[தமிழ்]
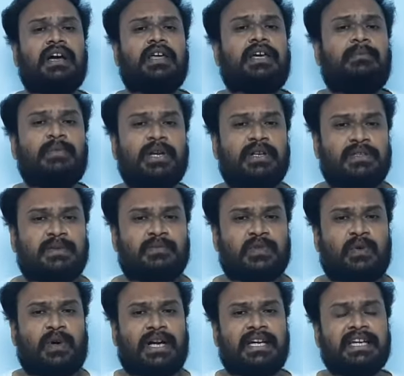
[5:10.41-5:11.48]
கம்யூனலிசம்
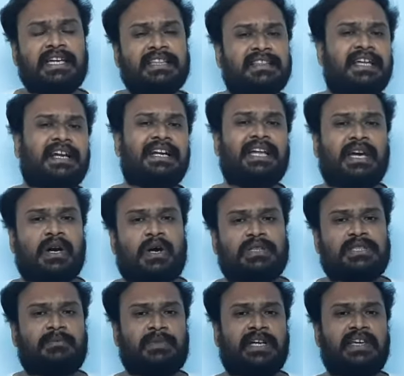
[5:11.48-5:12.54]
சொல்லுவாங்க இந்த ரெண்டு
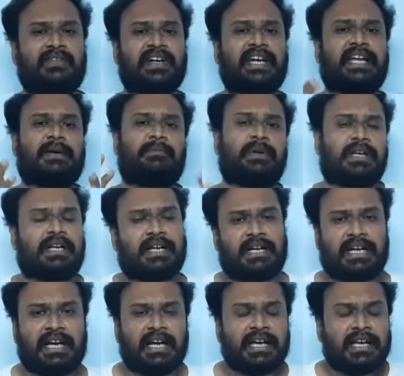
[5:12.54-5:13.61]
கான்செப்டை இவங்க என்ன பண்ணுறாங்கன்னா